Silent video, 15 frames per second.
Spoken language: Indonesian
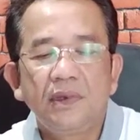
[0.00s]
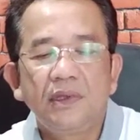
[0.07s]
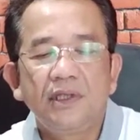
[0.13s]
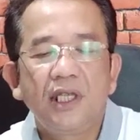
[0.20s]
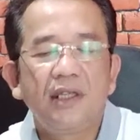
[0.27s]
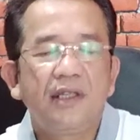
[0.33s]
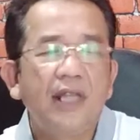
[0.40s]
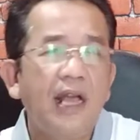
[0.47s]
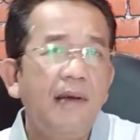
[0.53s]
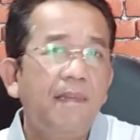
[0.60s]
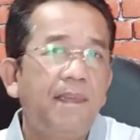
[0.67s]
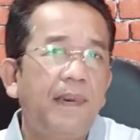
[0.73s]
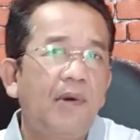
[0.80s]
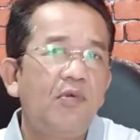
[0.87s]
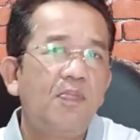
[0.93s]

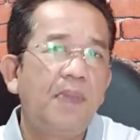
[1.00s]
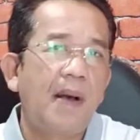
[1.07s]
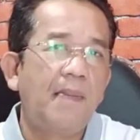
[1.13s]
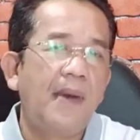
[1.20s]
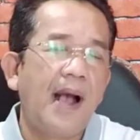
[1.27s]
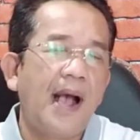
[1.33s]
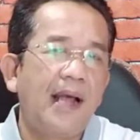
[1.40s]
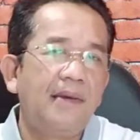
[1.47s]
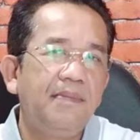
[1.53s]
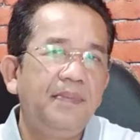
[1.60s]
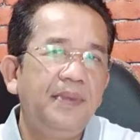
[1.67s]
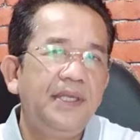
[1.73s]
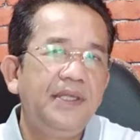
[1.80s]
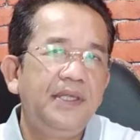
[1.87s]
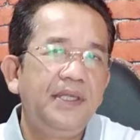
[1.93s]
tentang perumpamaan
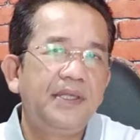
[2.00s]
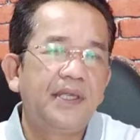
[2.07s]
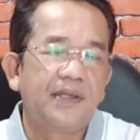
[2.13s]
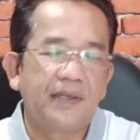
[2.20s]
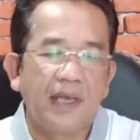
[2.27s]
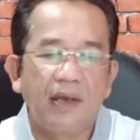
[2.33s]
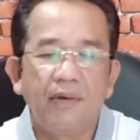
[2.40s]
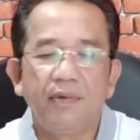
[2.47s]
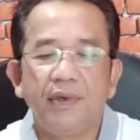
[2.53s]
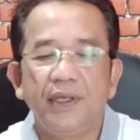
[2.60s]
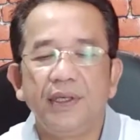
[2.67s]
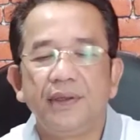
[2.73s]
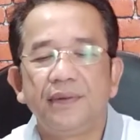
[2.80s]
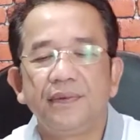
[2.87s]
biji sesawi